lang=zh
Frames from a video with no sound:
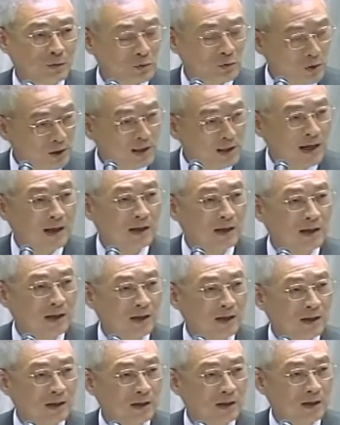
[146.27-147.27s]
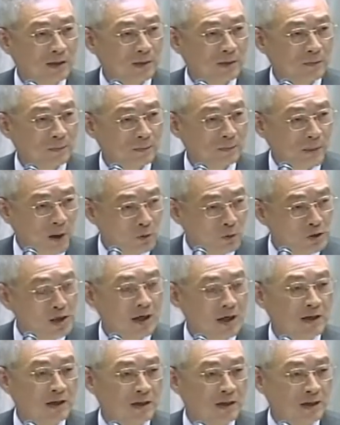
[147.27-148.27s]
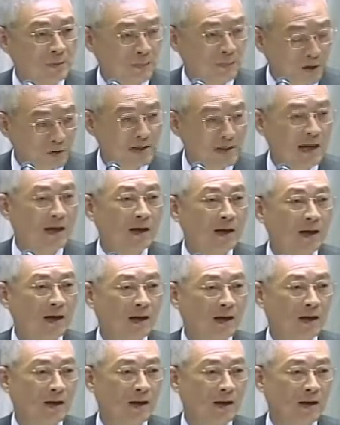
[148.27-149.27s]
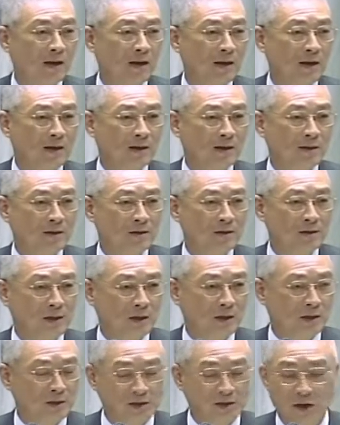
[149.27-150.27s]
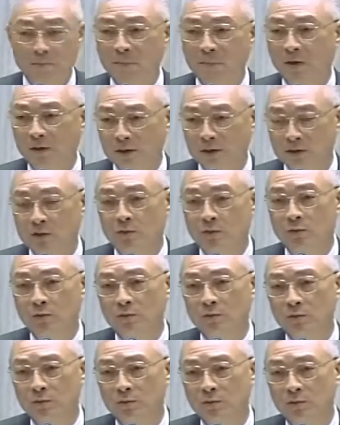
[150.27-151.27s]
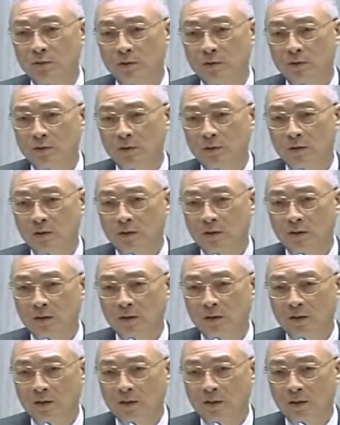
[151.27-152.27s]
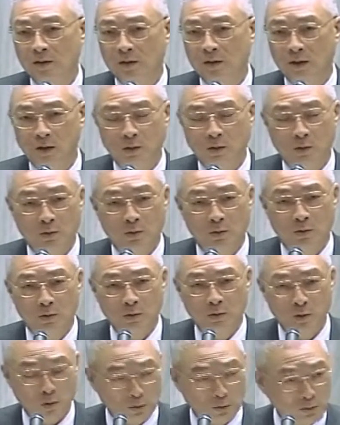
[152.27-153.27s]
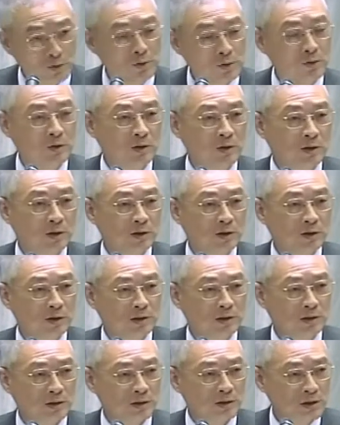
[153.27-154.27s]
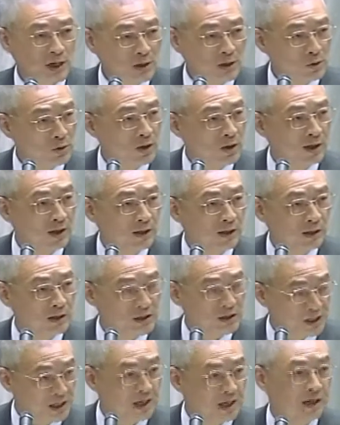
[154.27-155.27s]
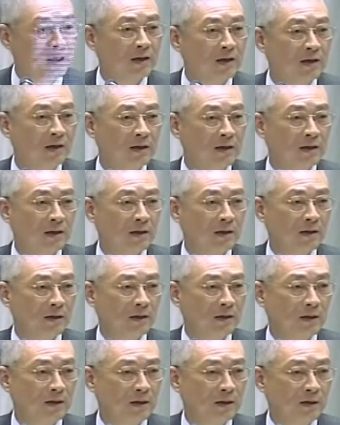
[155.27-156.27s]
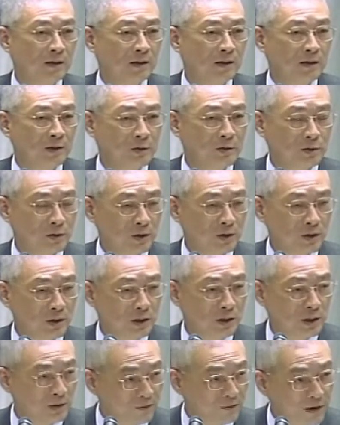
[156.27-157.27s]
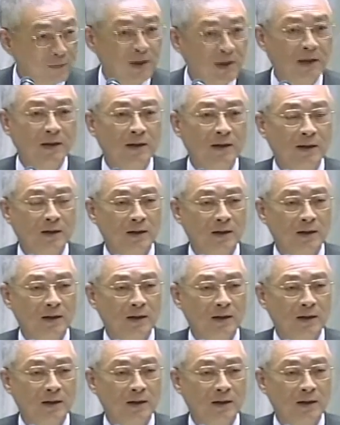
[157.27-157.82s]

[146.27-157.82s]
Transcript: 最大的保险的保障。这个健保的制度能够永续健全的经营，所以一方面。